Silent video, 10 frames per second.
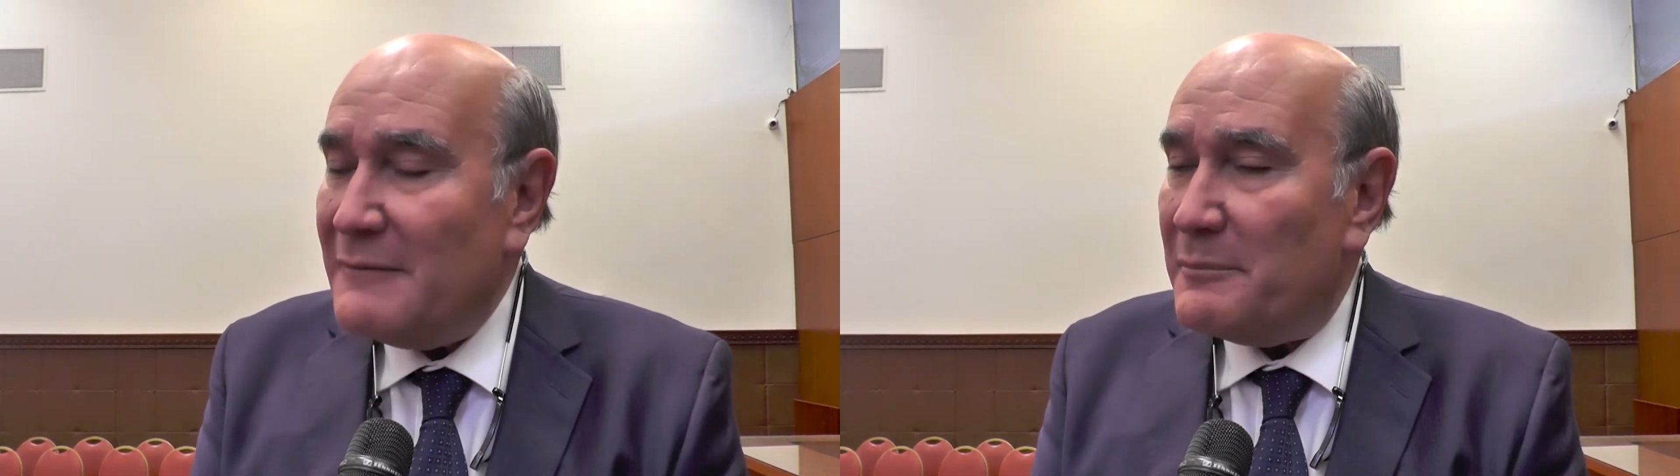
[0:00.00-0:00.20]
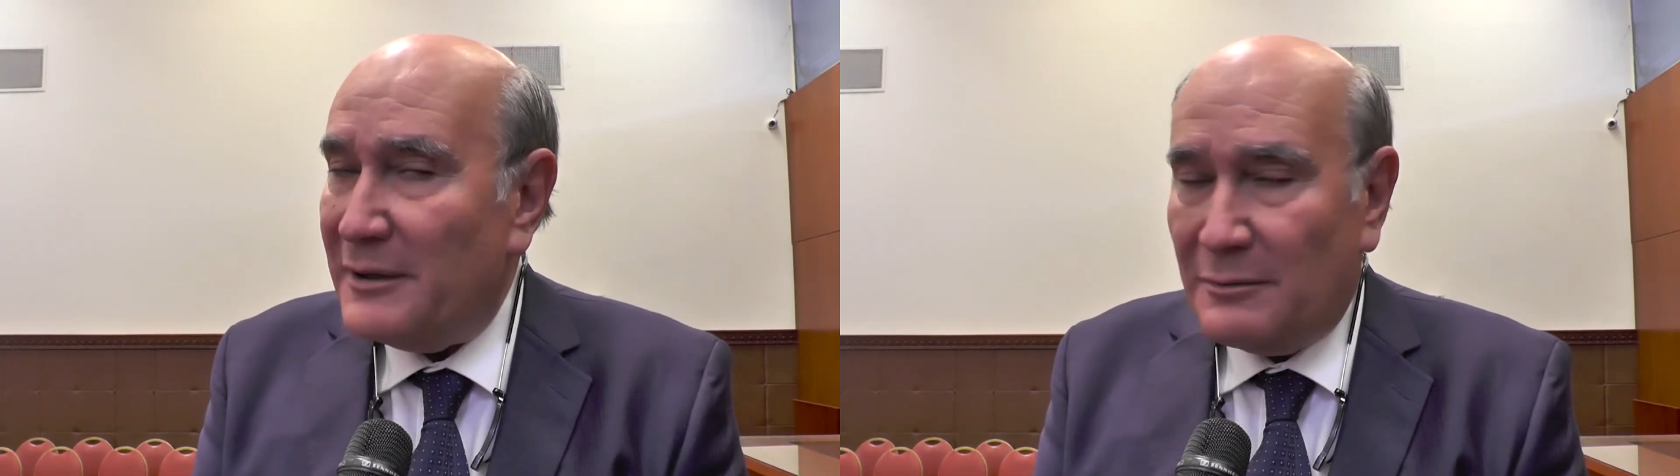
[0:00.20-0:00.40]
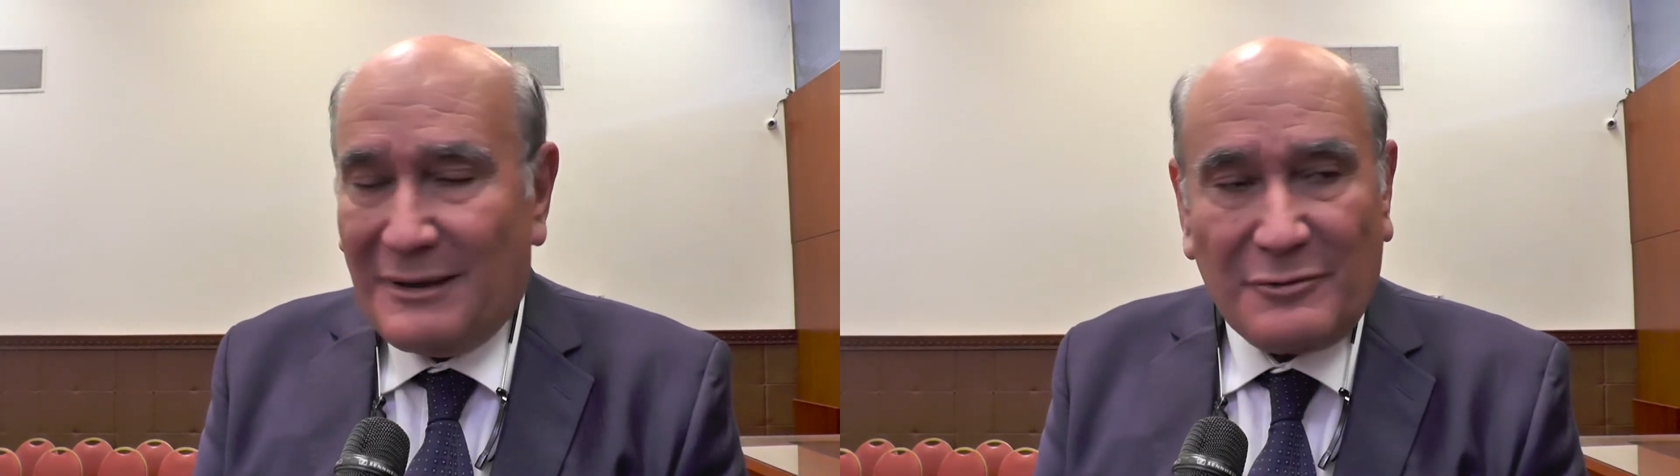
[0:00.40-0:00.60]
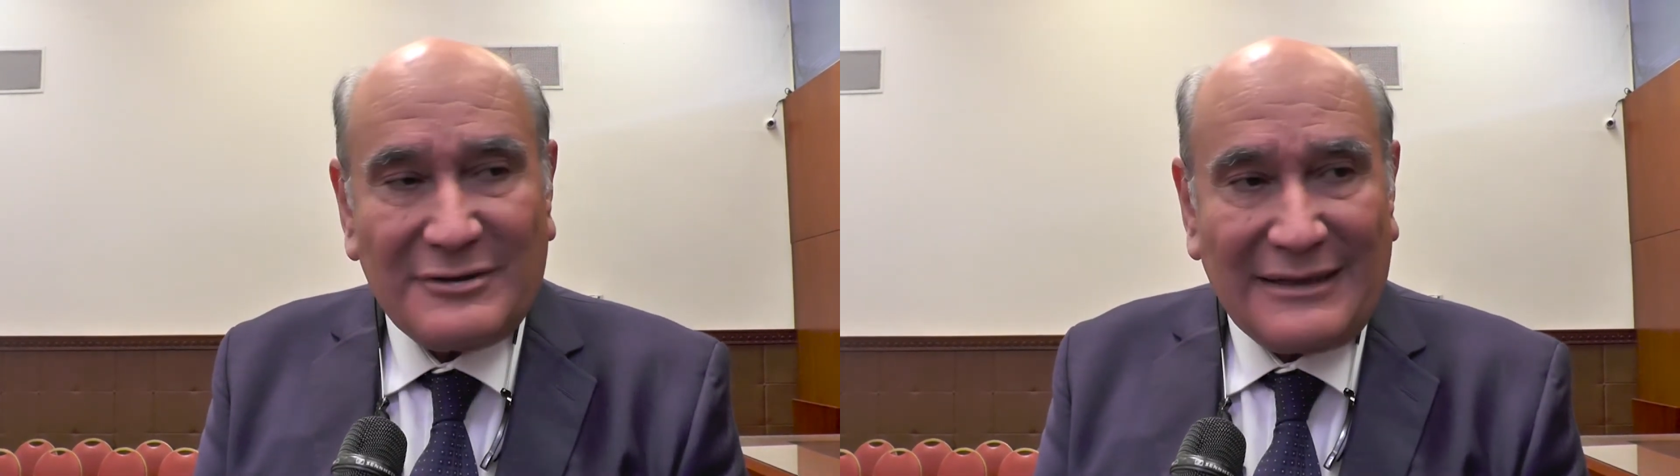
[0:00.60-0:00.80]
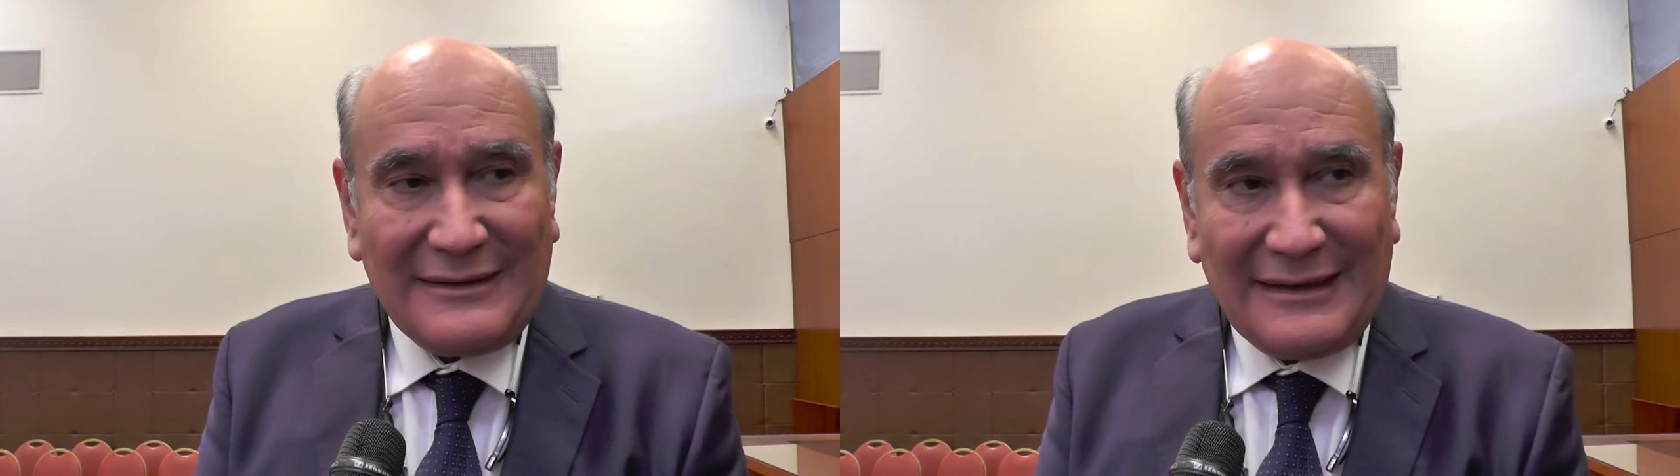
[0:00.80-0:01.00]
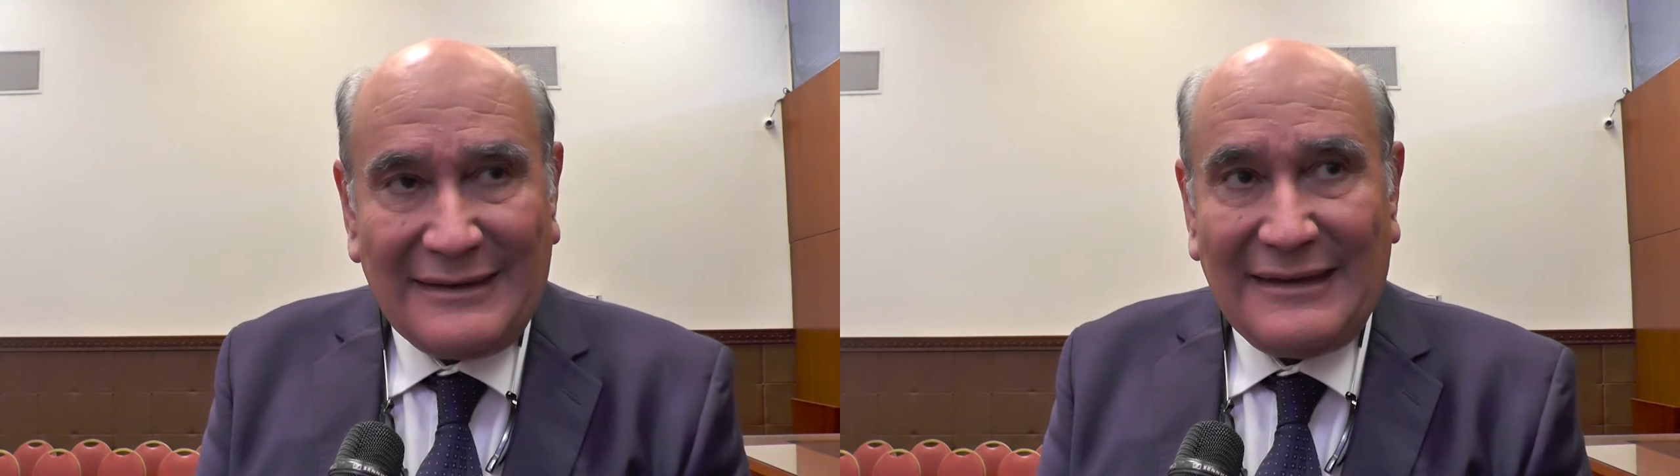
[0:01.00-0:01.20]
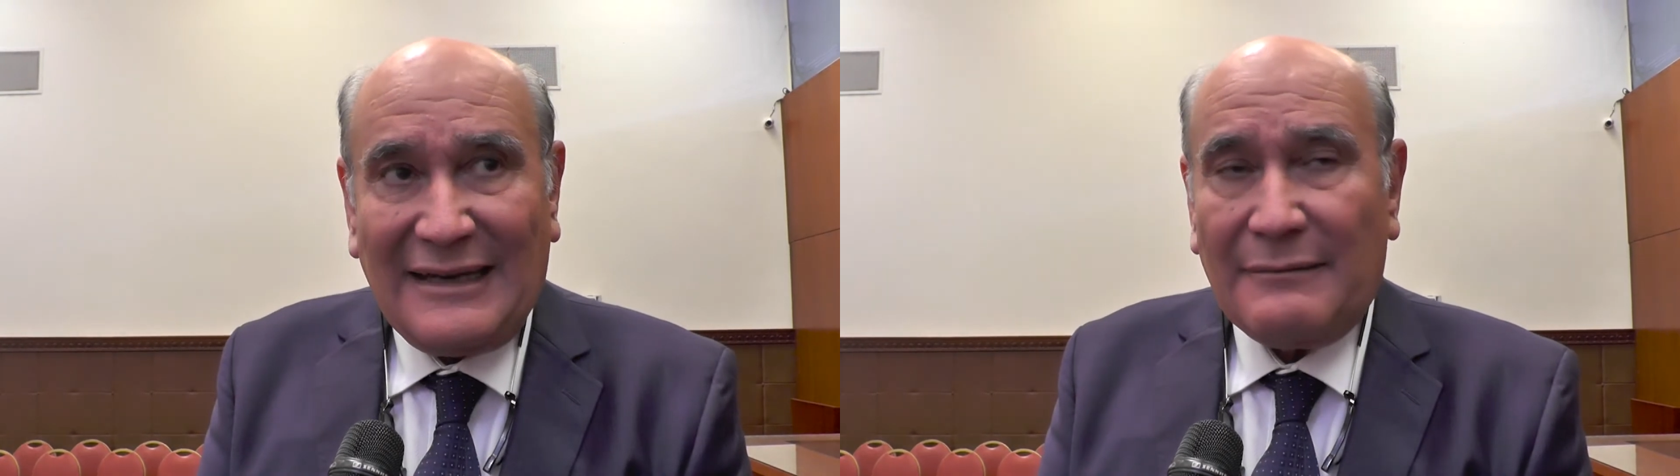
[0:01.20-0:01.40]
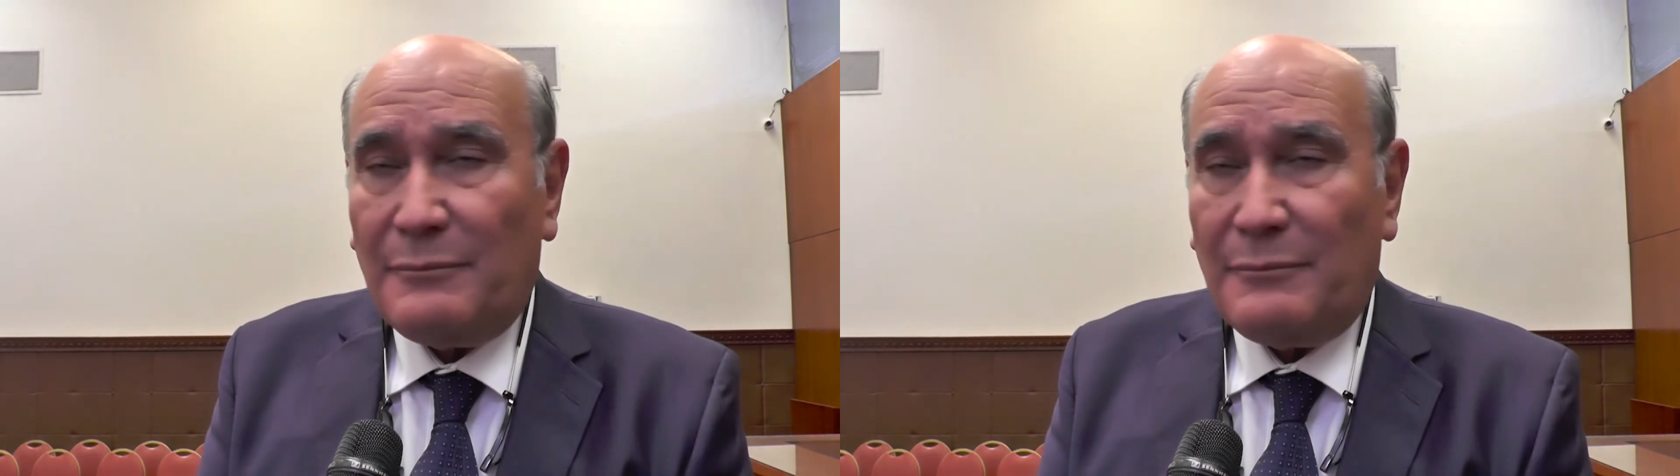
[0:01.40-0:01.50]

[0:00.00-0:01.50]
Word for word: pero vamos a intentar